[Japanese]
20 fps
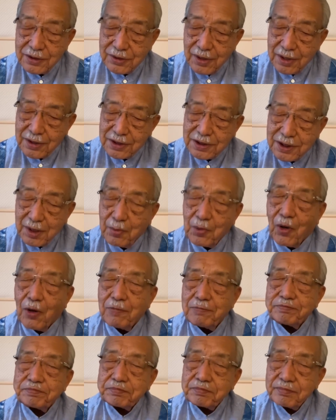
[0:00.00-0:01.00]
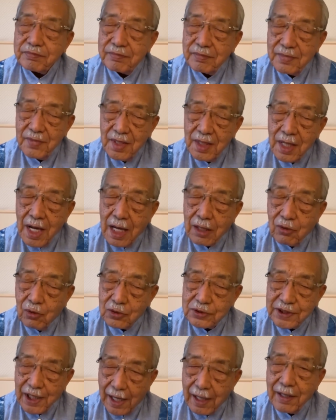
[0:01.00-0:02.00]
いずれにしても、下
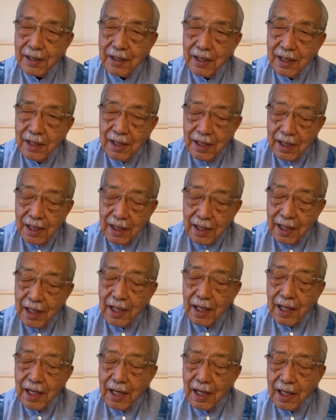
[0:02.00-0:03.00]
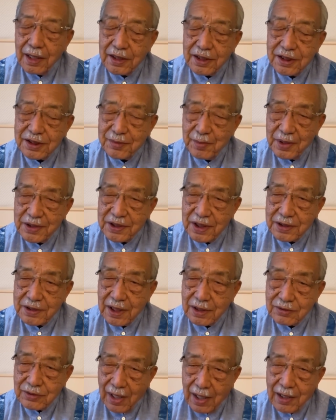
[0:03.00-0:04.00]
降線、えー、引き締め
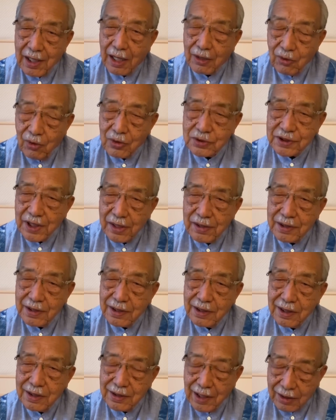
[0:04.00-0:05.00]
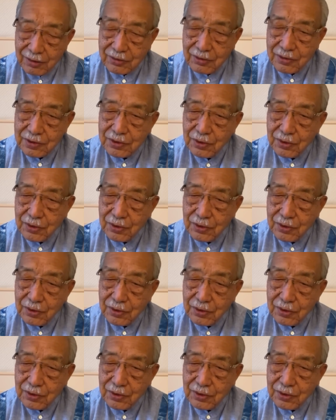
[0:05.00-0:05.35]
政策は下降線になると。